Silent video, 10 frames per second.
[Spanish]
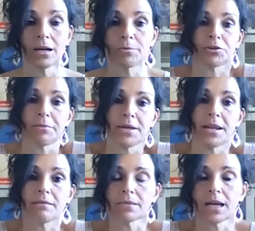pero
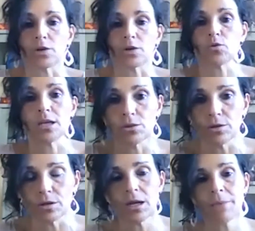también
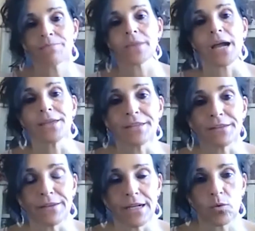ayudando a
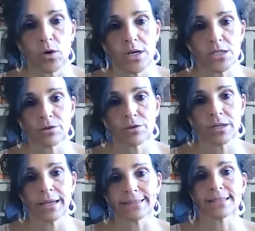identificar cuáles
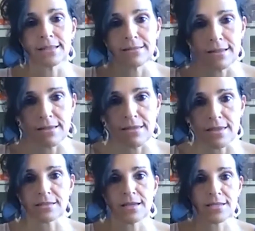son esas
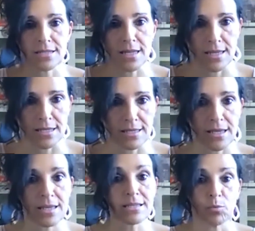tendencias, esas
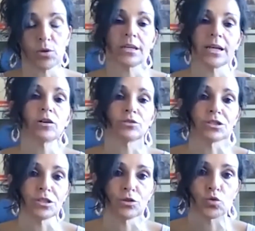necesidades que pueden tener los
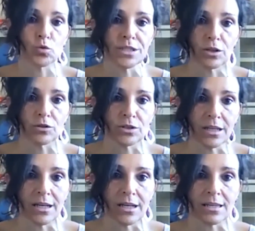destinos turísticos
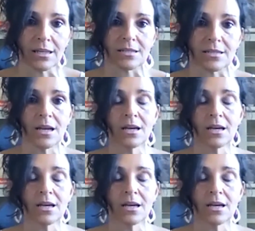inteligentes.